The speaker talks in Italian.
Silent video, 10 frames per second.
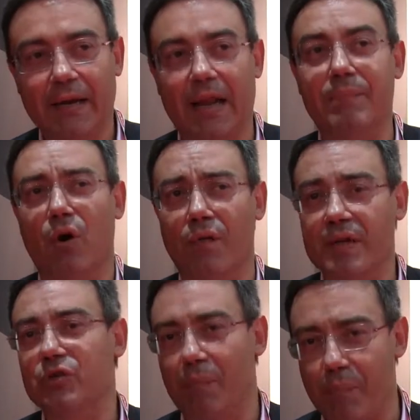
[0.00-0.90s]
l'abbiamo
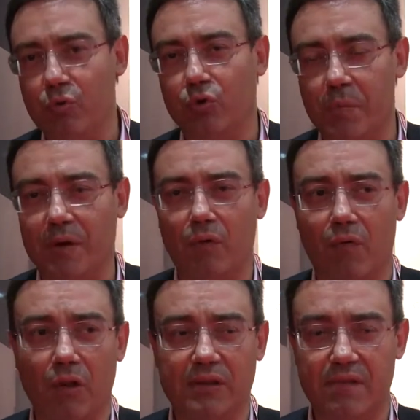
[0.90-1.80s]
visto appunto per due
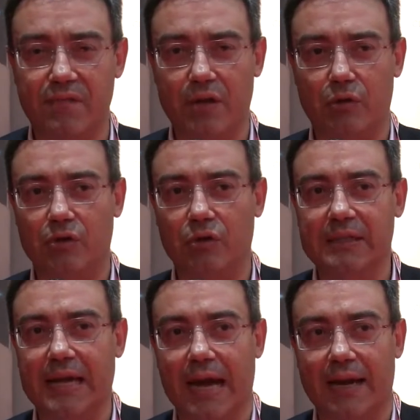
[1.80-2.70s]
volte in Veneto e in
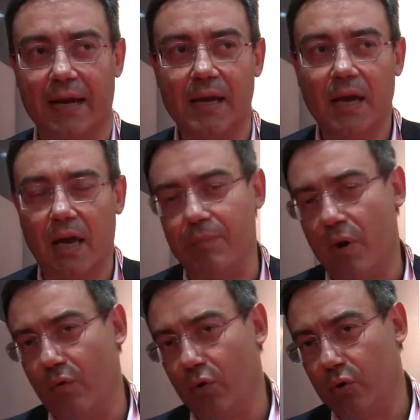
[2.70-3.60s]
Toscana e
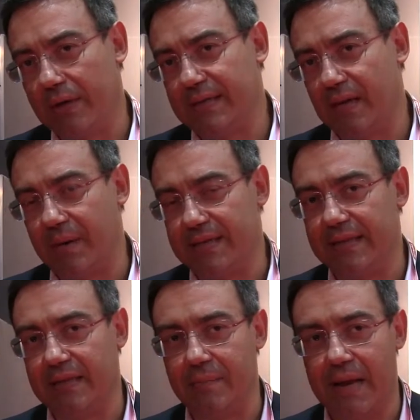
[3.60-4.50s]
abbiamo voluto essere
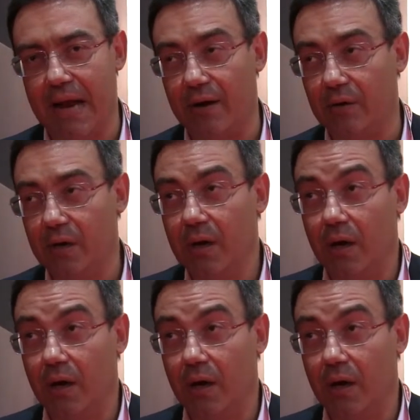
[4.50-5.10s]
presenti a Milano.